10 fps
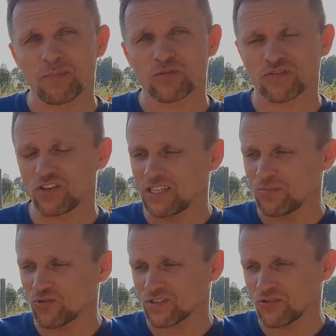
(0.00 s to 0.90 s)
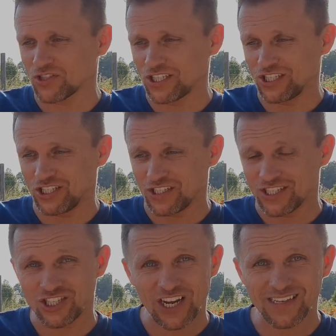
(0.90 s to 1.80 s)
pozwoli nam zaoszczędzić
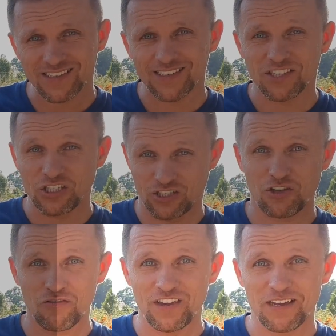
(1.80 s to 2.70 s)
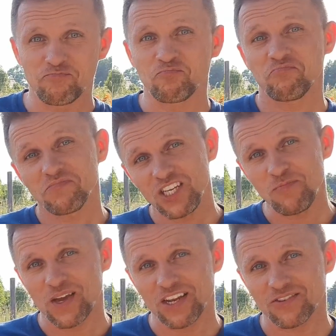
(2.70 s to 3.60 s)
czas, zdrowie i
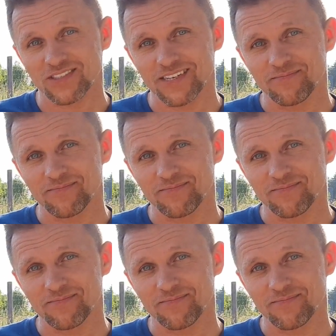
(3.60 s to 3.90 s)
pieniądze.